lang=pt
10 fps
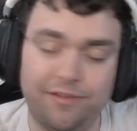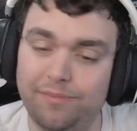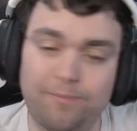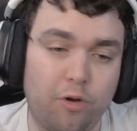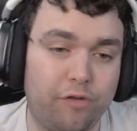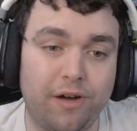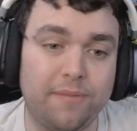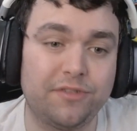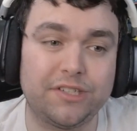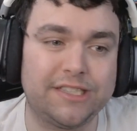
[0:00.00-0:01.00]
E
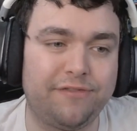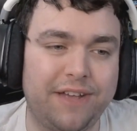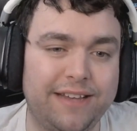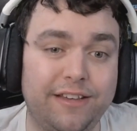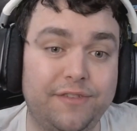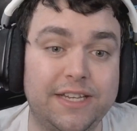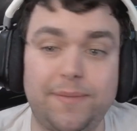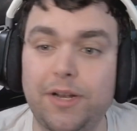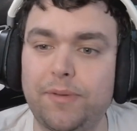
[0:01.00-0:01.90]
conforme você faça esse vazamento,